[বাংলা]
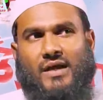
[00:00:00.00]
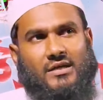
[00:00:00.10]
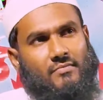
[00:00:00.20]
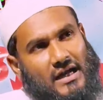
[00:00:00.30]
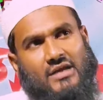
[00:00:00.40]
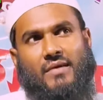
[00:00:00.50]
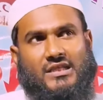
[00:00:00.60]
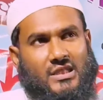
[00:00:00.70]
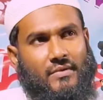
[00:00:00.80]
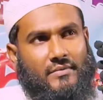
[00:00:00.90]
বাড়ি মারলে
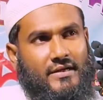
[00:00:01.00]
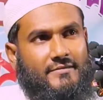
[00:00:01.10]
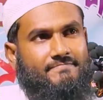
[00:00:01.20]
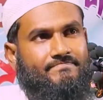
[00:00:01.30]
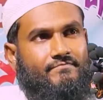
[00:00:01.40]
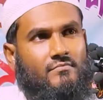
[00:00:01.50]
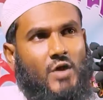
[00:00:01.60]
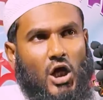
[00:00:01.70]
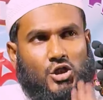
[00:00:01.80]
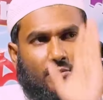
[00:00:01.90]
মারতে পারবেন
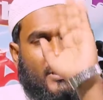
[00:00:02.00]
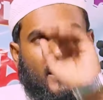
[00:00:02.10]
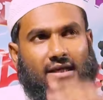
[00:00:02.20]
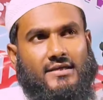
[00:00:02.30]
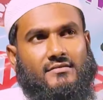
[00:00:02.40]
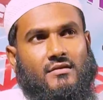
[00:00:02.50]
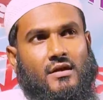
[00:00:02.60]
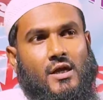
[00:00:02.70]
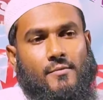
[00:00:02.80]
অসুবিধা নেই